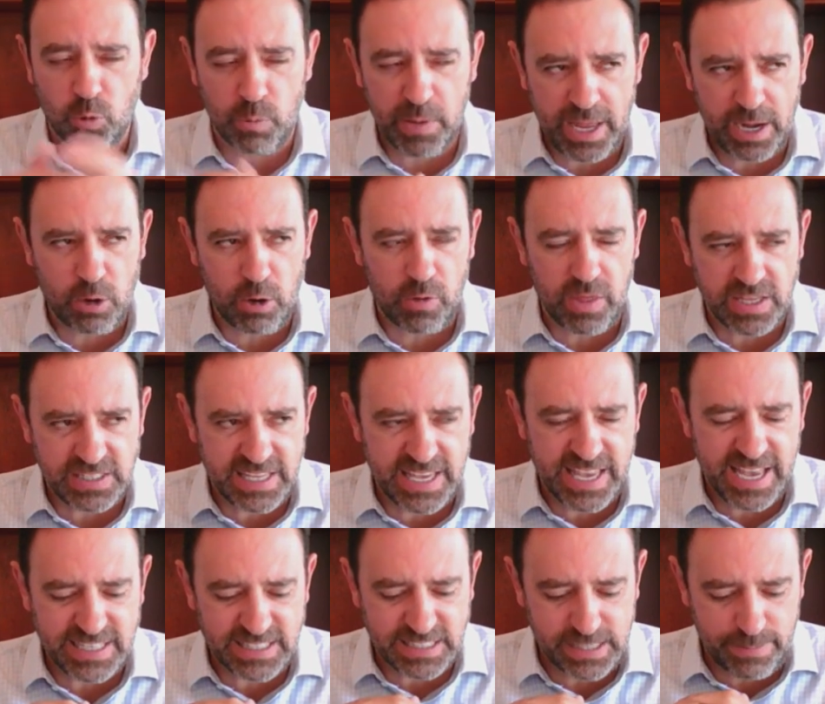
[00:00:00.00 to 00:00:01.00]
Tú bien lo
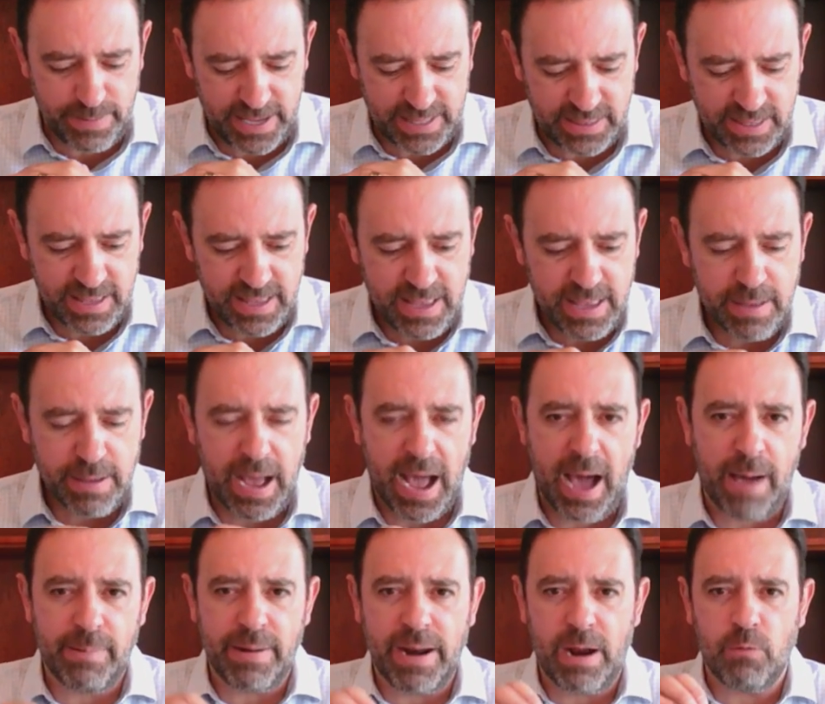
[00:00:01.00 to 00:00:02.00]
decías, Ivette,
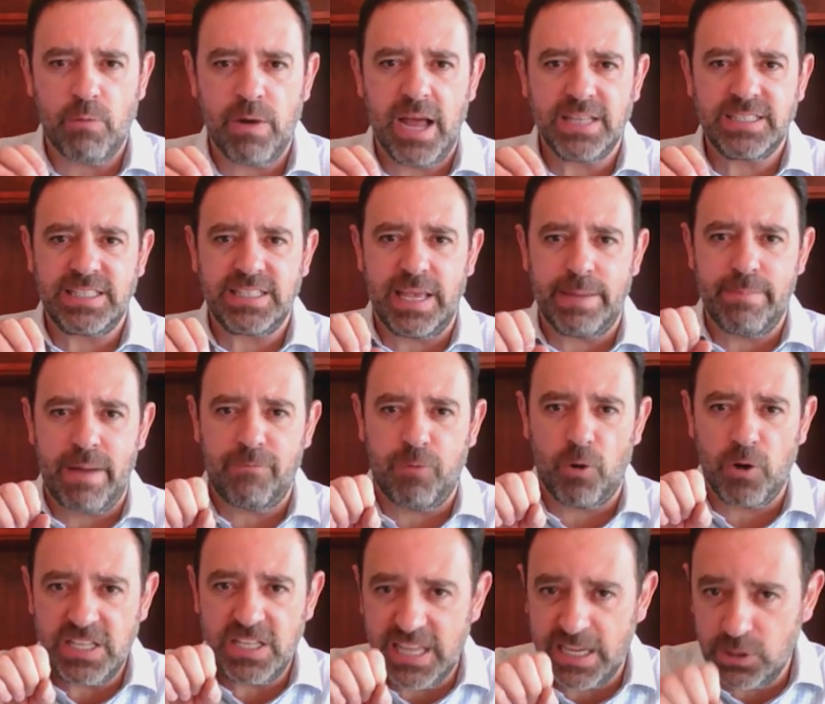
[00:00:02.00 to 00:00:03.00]
habrá una
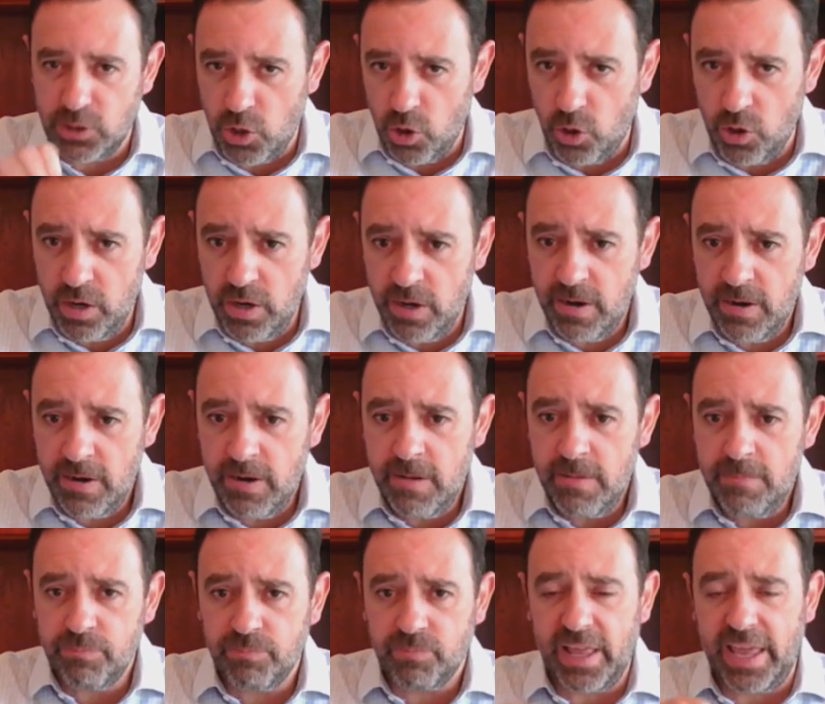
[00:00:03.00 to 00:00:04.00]
semaforización
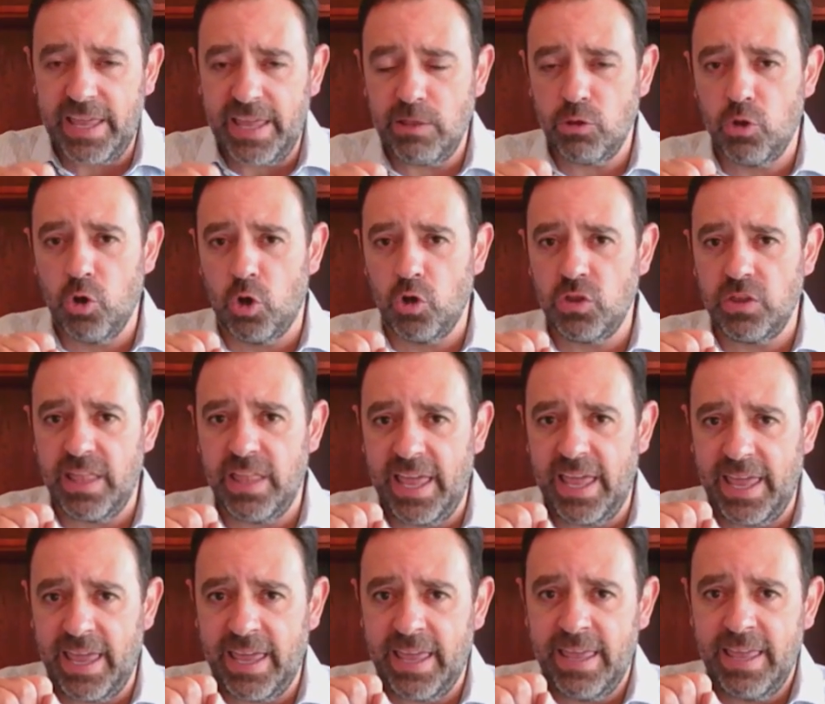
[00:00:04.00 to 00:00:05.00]
en
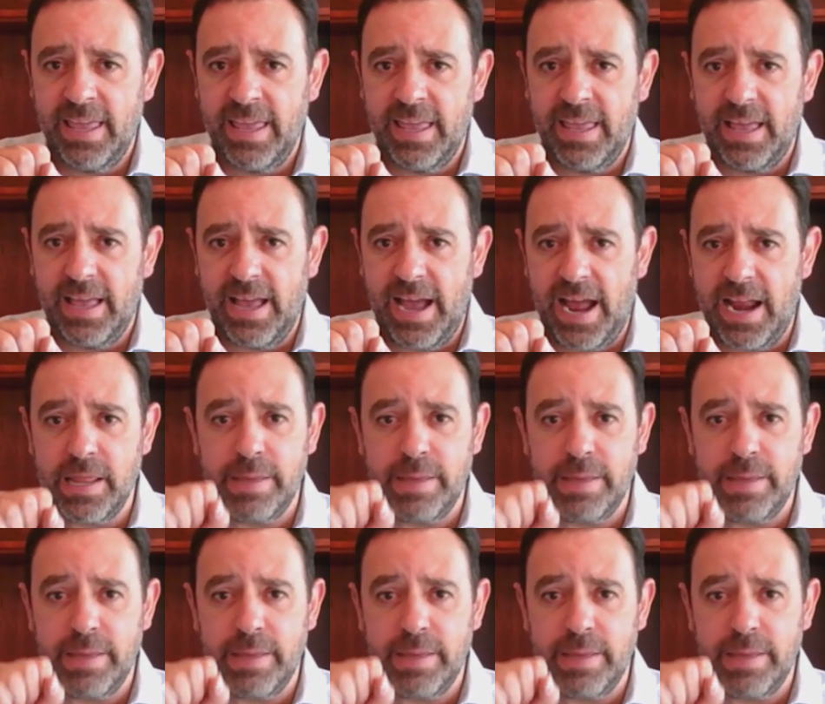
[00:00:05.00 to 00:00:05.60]
donde a